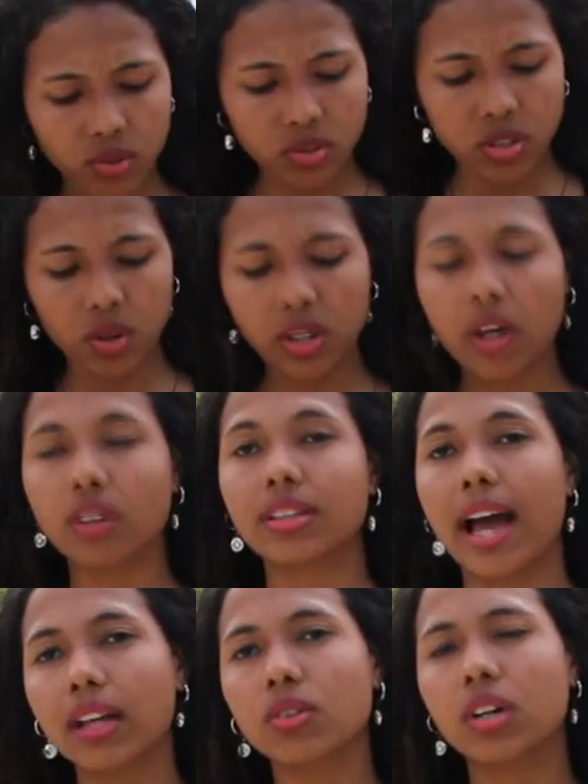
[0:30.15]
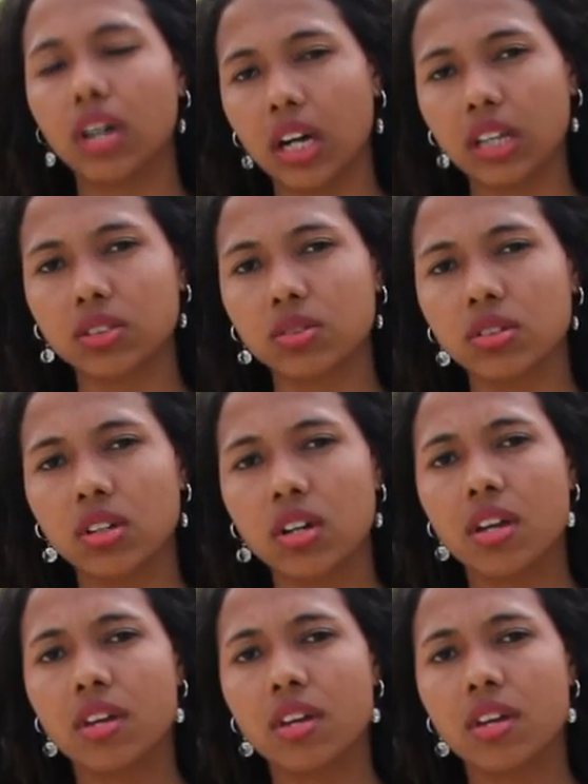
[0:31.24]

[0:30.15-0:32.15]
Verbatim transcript: o senhor Leonardo Cândido